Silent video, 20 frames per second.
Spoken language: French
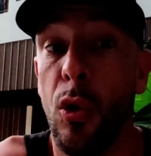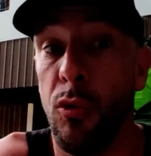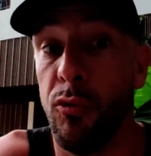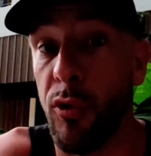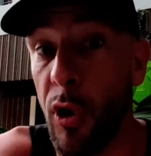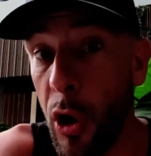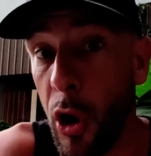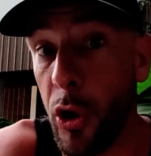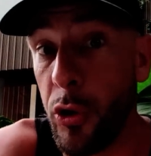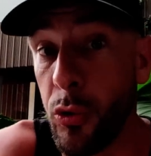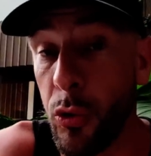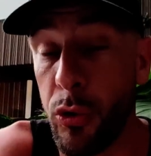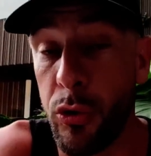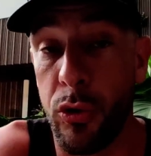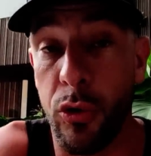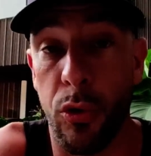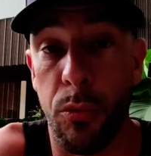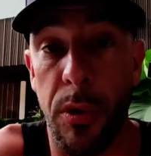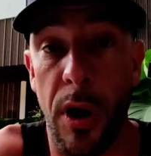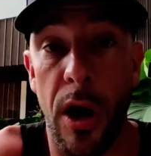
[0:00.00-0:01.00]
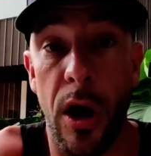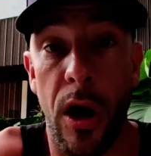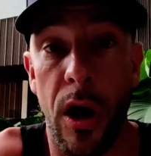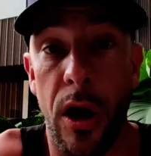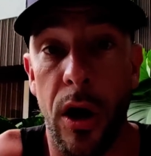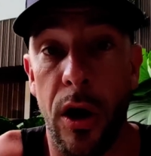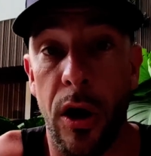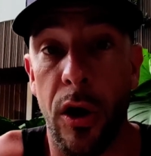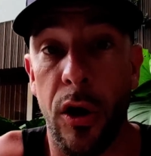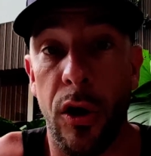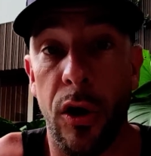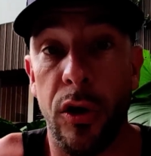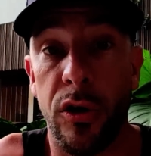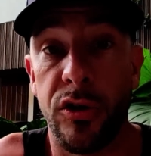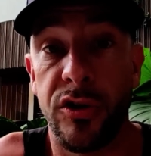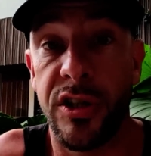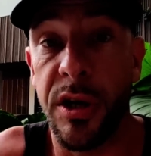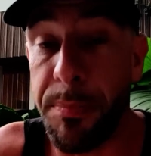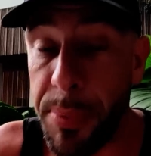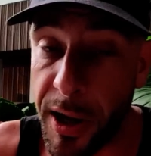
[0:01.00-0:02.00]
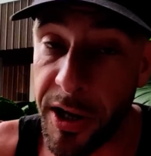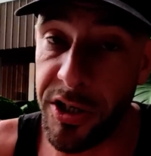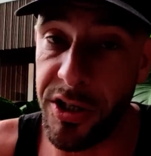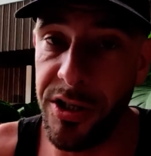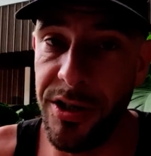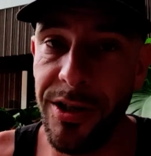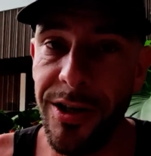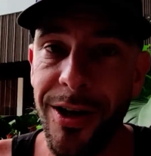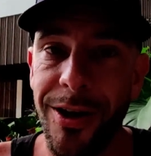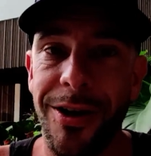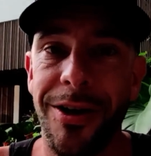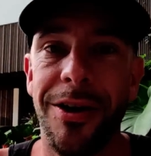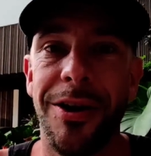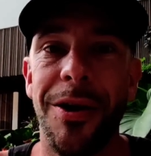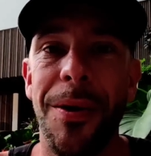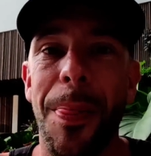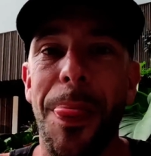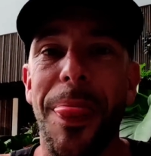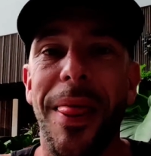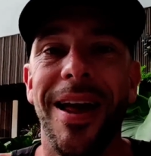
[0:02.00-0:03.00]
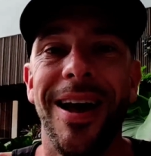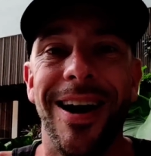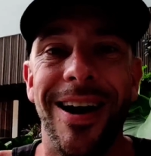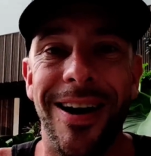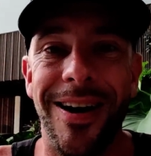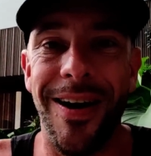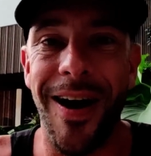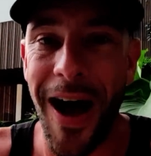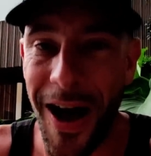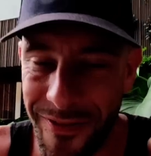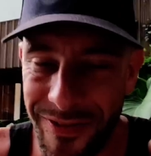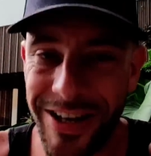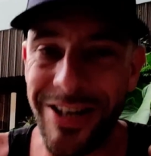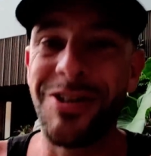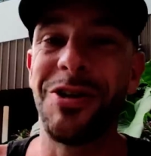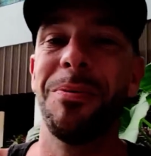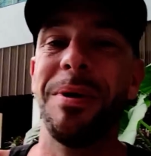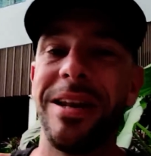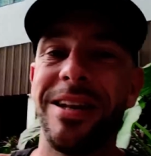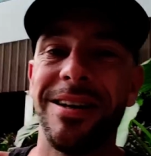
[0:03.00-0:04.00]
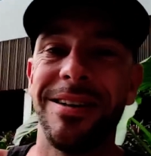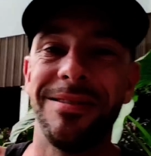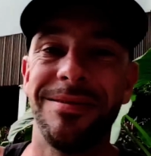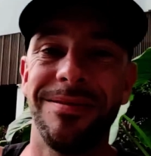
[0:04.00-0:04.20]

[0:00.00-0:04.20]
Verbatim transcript: Voilà, donc bah, c'est parti avec Diomed.